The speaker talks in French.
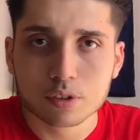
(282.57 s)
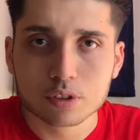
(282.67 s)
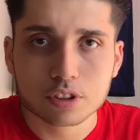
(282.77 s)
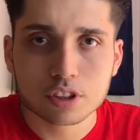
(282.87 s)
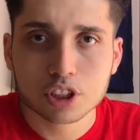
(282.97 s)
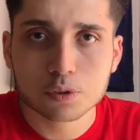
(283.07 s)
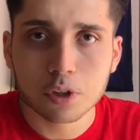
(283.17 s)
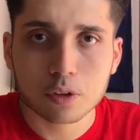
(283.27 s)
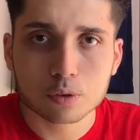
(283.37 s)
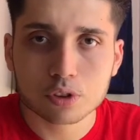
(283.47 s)
Ziyech va
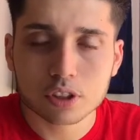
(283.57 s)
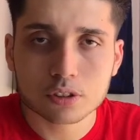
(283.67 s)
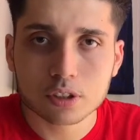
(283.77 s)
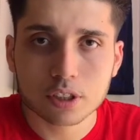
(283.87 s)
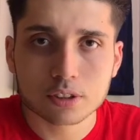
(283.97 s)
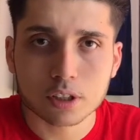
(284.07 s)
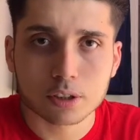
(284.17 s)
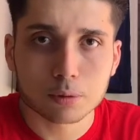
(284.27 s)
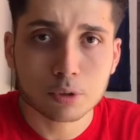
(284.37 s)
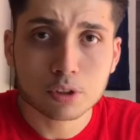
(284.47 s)
revenir très
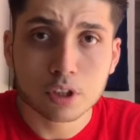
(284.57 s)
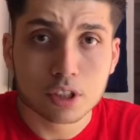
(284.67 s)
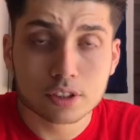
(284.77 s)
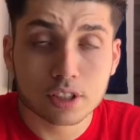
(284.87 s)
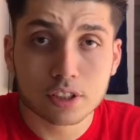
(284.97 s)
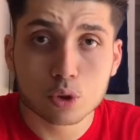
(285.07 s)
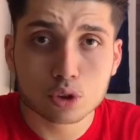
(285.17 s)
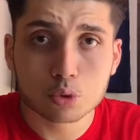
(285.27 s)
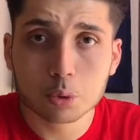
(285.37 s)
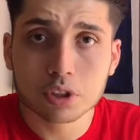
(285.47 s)
certainement. C'était le
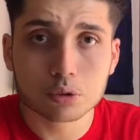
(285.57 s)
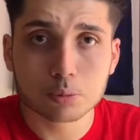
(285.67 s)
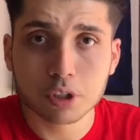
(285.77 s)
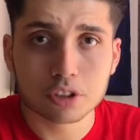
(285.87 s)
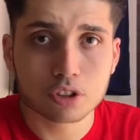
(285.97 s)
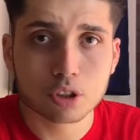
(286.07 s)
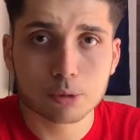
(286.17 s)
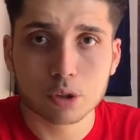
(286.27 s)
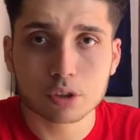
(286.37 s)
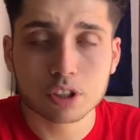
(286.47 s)
souhait du président
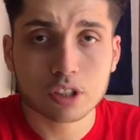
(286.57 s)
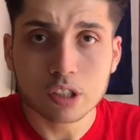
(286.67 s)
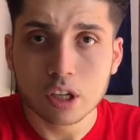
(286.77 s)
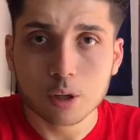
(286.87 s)
marocain.